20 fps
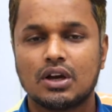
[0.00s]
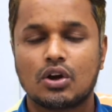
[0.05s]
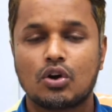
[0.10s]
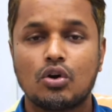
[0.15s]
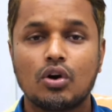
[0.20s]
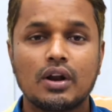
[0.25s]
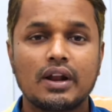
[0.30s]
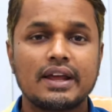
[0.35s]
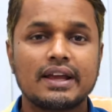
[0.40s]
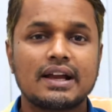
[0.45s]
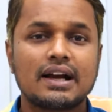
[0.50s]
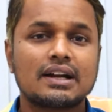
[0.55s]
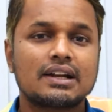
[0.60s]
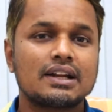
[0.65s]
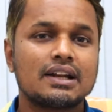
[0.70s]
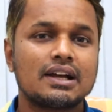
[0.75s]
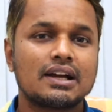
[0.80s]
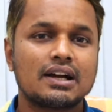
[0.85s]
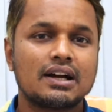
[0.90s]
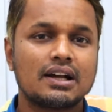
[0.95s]
গলায় কাটা
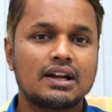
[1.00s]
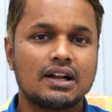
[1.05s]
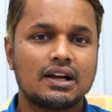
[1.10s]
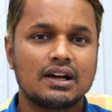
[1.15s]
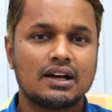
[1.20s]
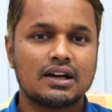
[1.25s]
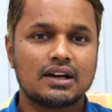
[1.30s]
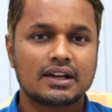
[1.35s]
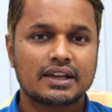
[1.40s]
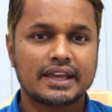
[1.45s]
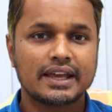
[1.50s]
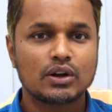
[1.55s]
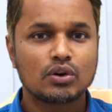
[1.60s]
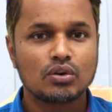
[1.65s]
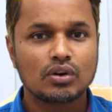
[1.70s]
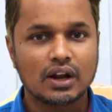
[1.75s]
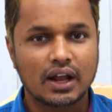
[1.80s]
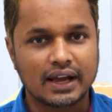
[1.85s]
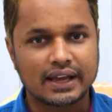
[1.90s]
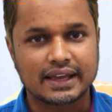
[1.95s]
লাগার কেন
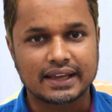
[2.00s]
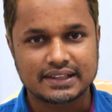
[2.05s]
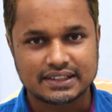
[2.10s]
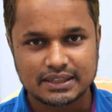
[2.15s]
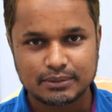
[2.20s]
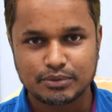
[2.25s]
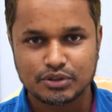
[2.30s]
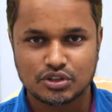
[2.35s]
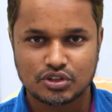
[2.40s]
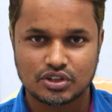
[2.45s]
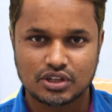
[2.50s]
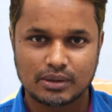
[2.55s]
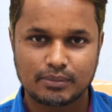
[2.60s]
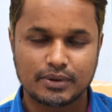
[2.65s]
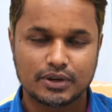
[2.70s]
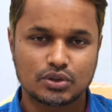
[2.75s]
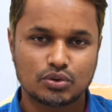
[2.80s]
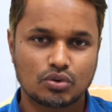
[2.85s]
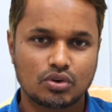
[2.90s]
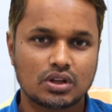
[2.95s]
লাগে সেই বিষয়টা আমরা
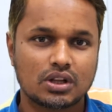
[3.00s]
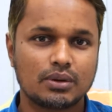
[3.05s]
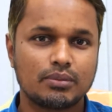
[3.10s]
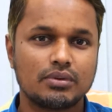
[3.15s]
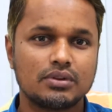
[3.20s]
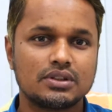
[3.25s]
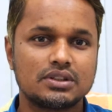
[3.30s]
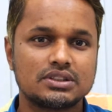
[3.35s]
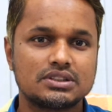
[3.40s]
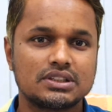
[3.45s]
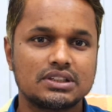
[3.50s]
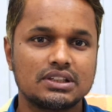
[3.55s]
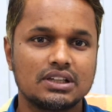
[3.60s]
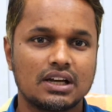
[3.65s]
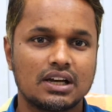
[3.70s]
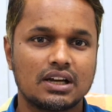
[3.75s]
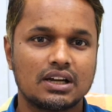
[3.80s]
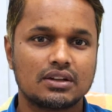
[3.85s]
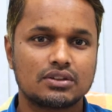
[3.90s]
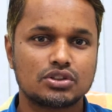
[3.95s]
একটু কথা বলতে চাই
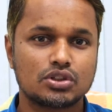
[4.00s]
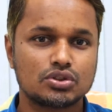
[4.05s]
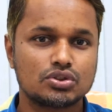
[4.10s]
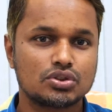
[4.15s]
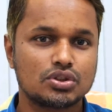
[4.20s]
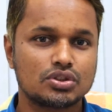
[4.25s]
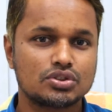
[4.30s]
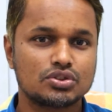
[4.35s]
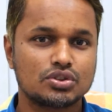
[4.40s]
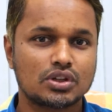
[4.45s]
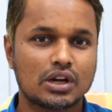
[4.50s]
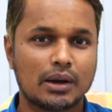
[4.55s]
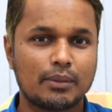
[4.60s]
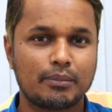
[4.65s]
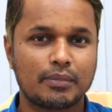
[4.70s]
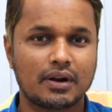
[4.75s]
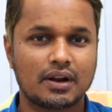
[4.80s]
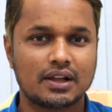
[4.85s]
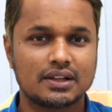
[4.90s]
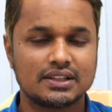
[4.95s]
সচরাচর
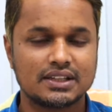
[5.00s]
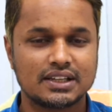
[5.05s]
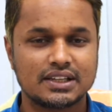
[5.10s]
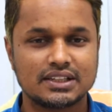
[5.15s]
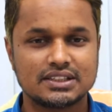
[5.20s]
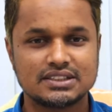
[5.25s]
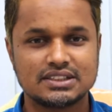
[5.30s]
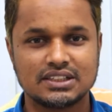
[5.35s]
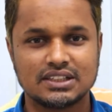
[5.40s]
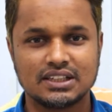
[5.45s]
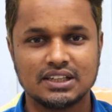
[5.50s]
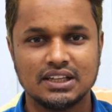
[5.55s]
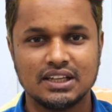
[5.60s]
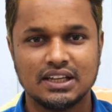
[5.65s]
আমরা দেখেছি